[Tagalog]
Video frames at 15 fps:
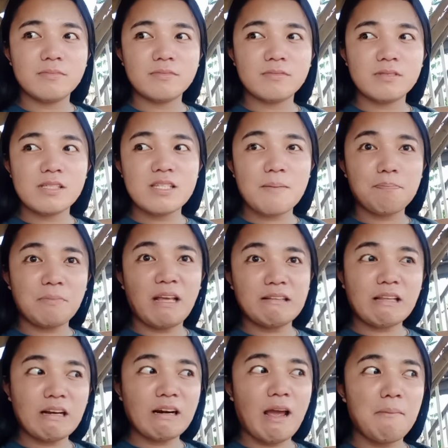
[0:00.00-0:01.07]
sifting
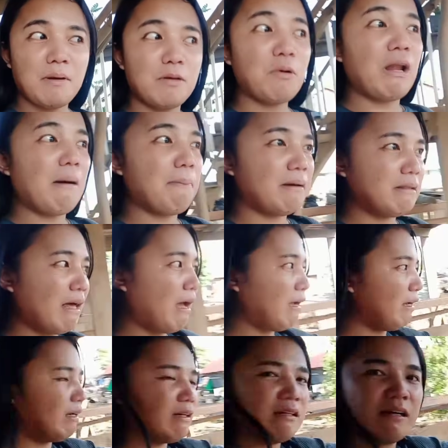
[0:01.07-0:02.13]
tank namin wala pa
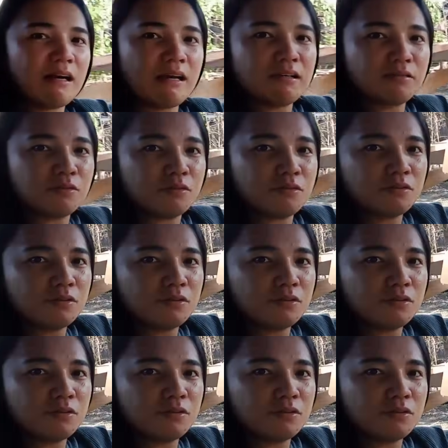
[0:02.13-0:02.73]
day ayan oh